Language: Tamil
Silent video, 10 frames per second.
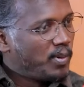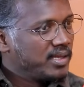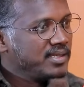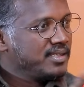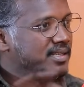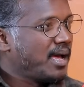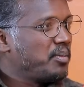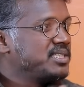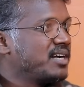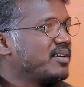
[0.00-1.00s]
இப்போ அது இது
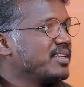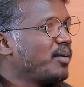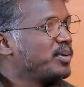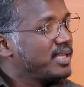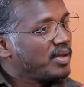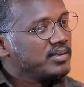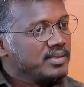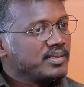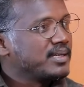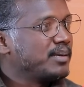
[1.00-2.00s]
டேமேஜ் ஆகாதா அப்படி
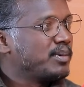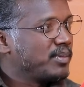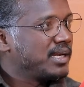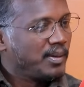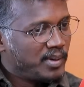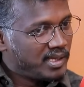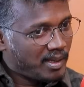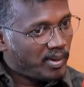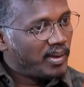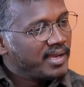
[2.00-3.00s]
ஏதாவது நம்ம நம்ம
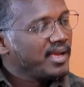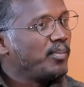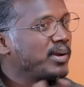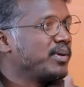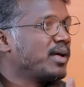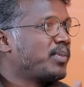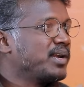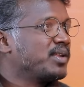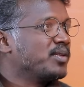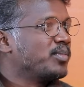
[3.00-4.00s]
நம்மளை அறியாமல் நம்ம ஏதாவது
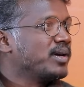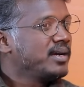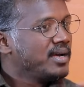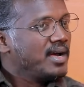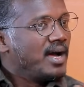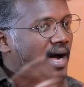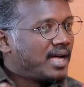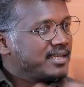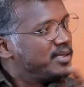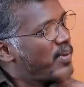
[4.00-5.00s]
பண்ணிட்டு இருந்தோம்னா
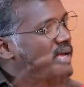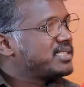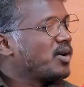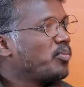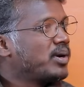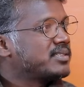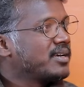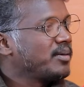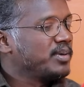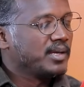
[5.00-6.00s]
அதுக்கு இது மேட்ச் ஆகுமா
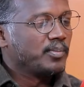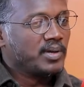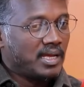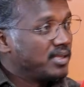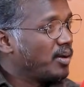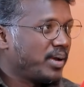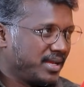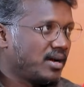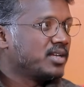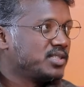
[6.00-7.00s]
சார் அப்படின்னு கேட்பேன் அதுதான்
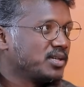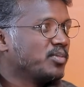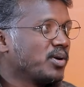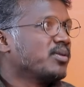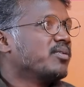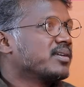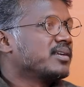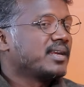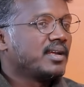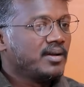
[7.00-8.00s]
பயங்கர ஆச்சரியமாக இருக்கும்
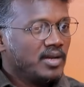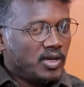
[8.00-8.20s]
அவர்கிட்ட ஏன்னா